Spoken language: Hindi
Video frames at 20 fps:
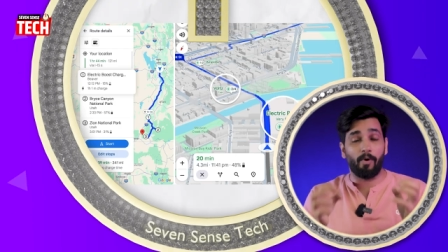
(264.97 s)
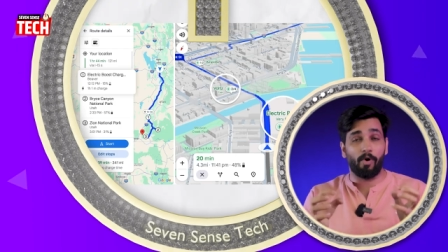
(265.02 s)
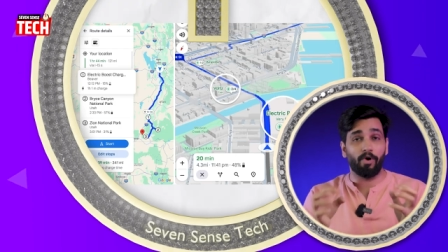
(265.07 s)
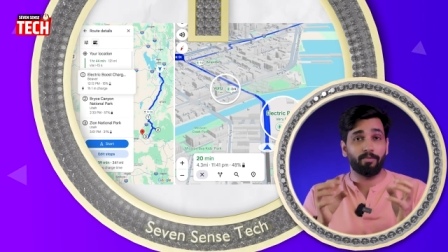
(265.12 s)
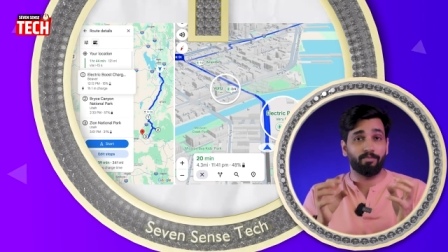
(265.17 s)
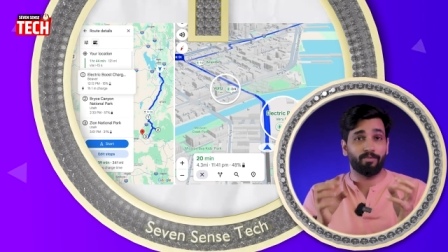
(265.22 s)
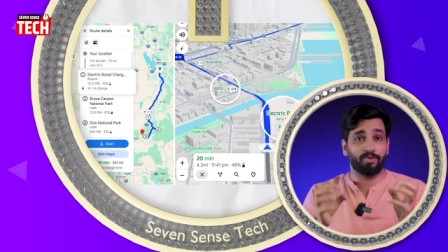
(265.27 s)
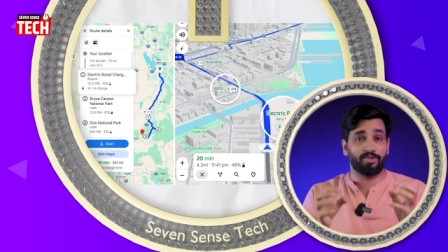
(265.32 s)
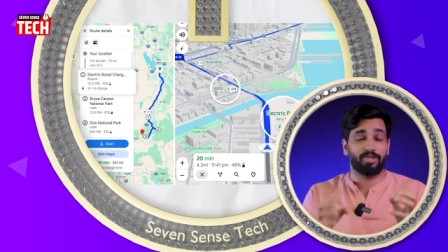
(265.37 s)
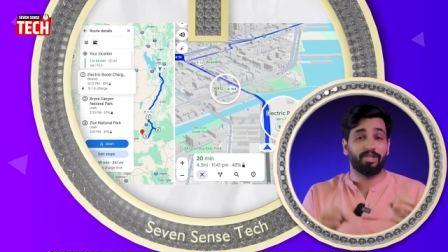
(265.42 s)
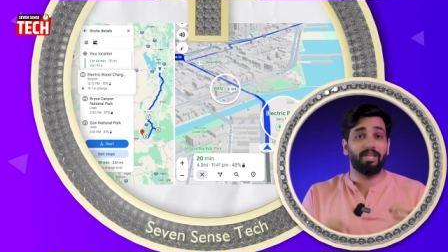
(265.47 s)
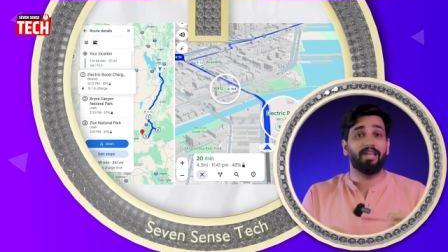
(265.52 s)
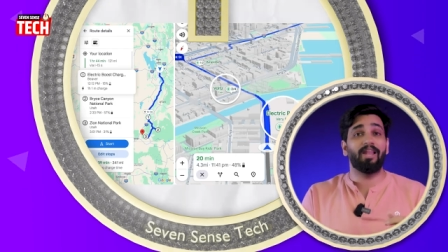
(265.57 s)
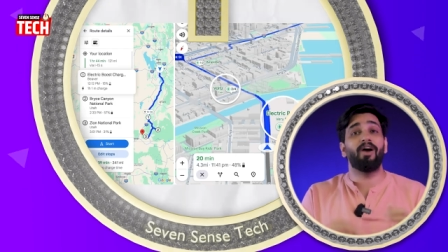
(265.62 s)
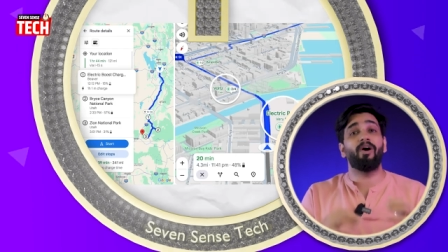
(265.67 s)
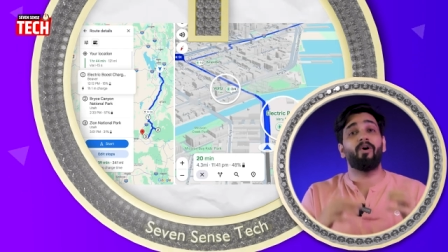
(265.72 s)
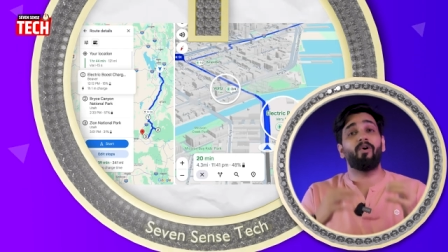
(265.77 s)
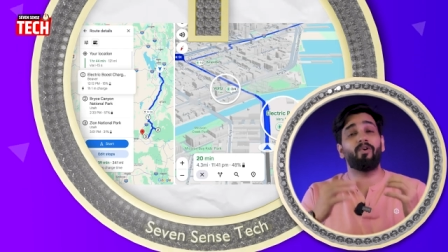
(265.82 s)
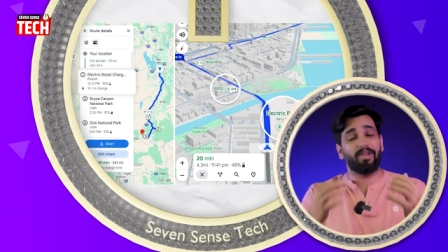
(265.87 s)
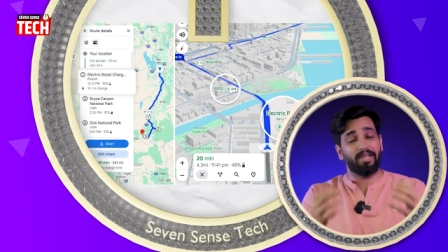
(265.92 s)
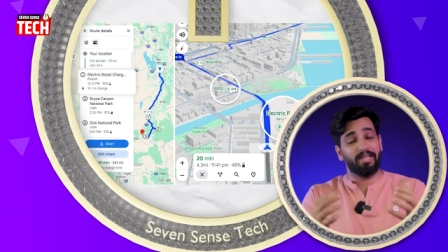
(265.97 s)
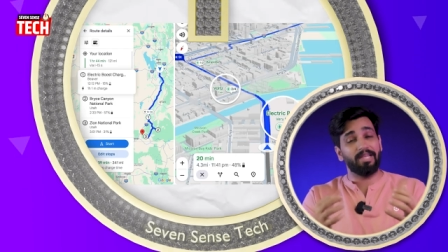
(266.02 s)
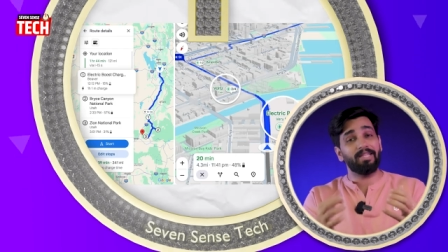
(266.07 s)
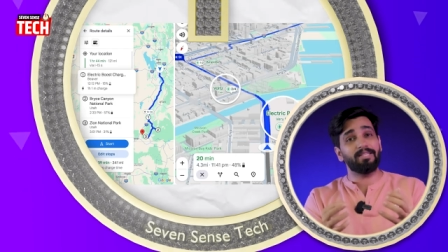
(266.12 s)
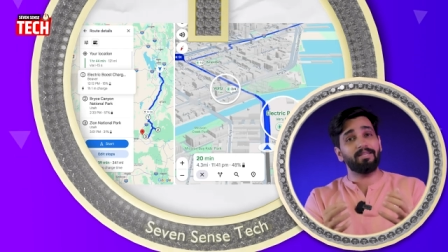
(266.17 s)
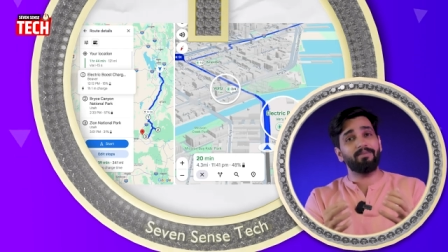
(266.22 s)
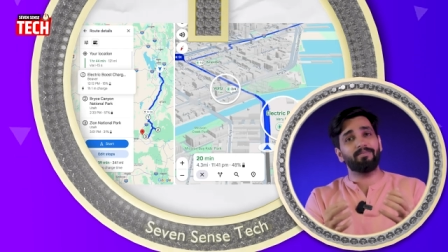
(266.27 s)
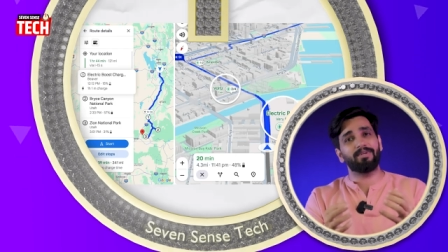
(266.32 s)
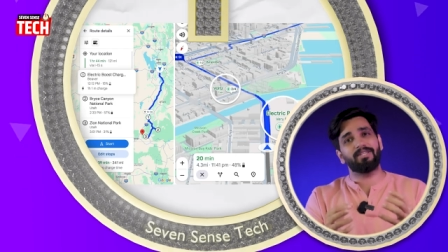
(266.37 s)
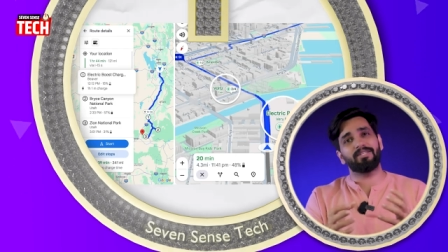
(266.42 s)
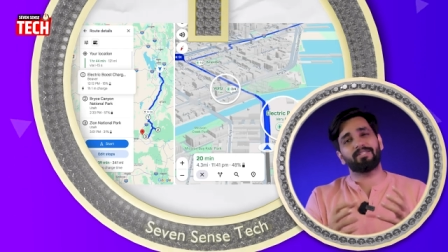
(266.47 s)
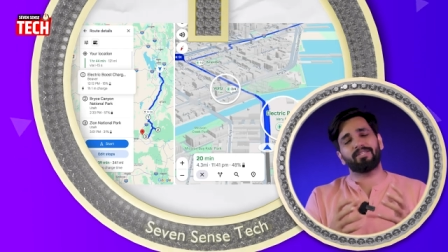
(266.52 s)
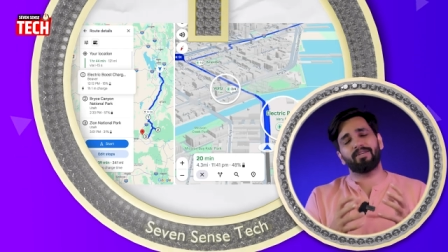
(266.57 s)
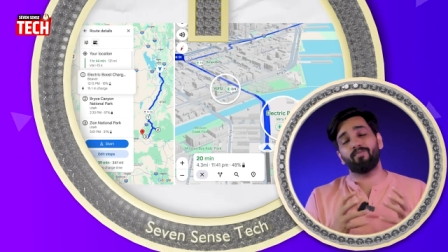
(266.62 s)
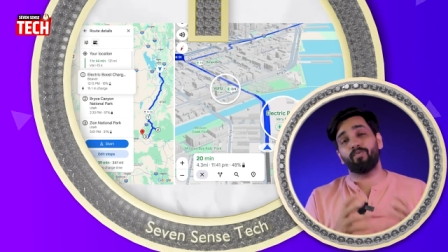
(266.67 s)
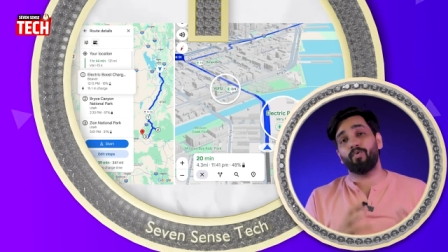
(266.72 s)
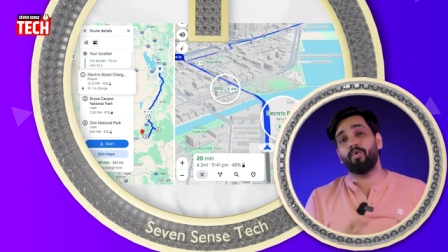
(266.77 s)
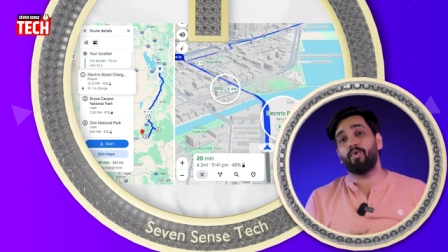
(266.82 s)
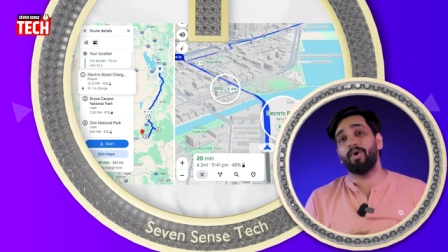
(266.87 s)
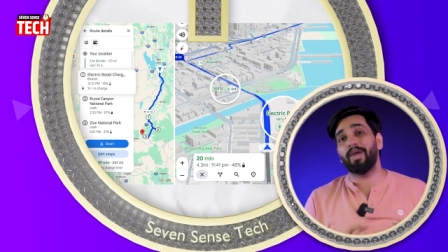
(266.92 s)
बहुत मुश्किल है और इसी वजह से
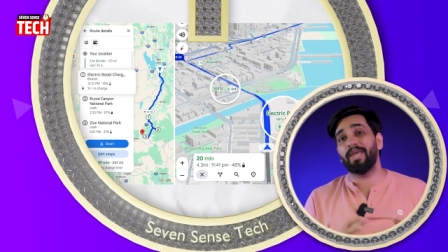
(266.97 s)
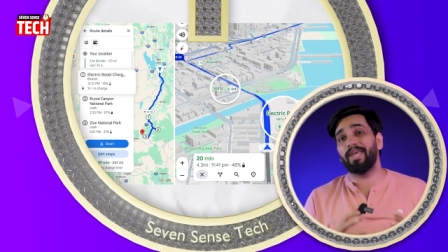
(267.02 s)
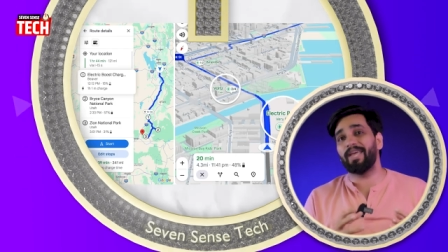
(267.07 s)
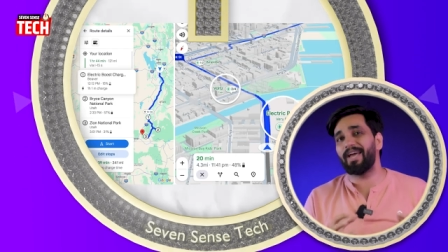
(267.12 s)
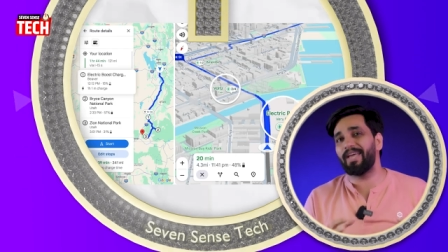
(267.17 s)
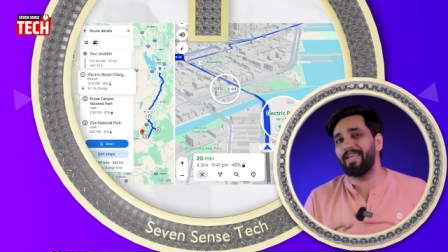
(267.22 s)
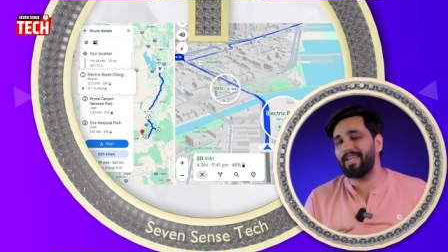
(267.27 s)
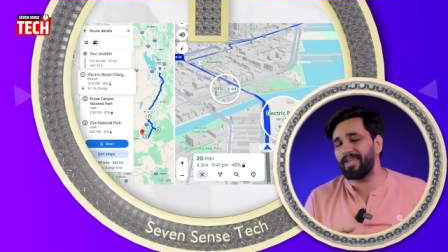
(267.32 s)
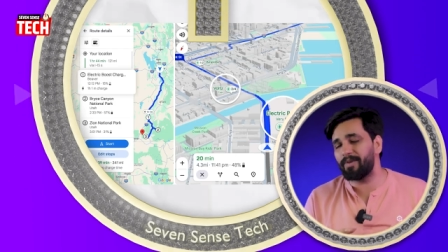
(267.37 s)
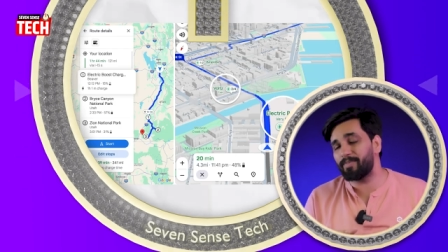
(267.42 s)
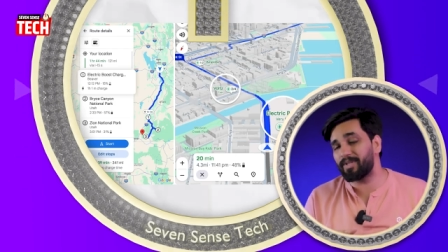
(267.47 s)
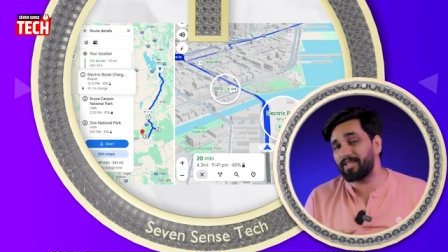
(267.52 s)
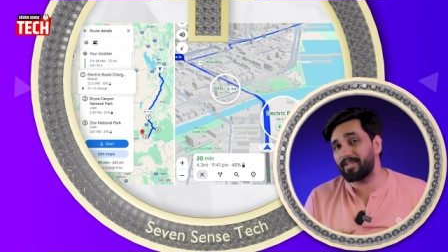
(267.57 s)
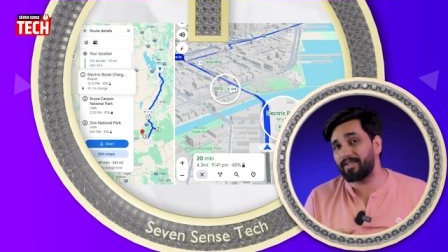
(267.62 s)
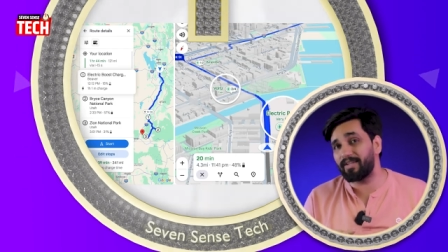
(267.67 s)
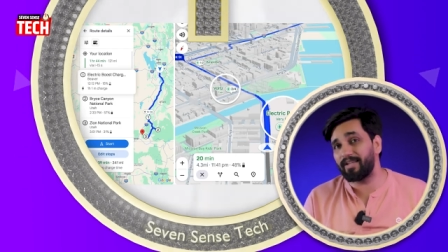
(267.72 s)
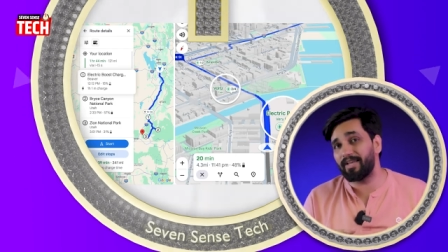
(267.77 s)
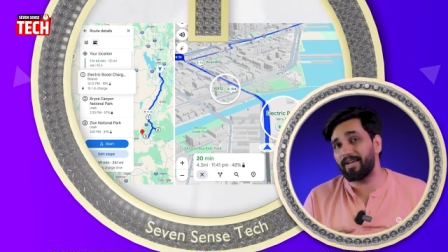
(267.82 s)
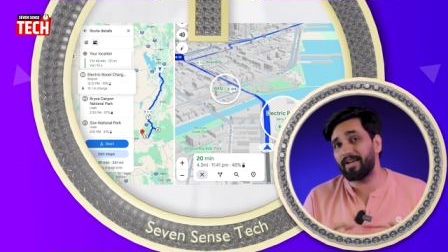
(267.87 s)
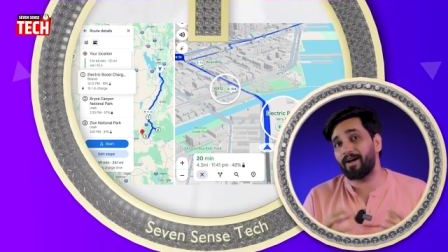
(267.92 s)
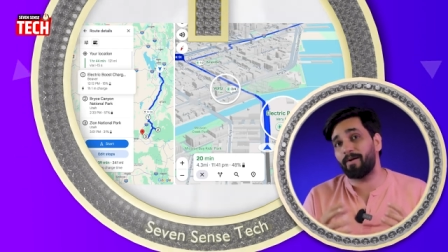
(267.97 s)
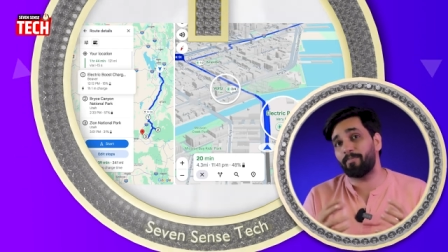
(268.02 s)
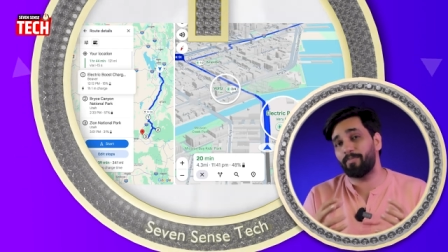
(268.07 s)
वो ए की मदद लेगा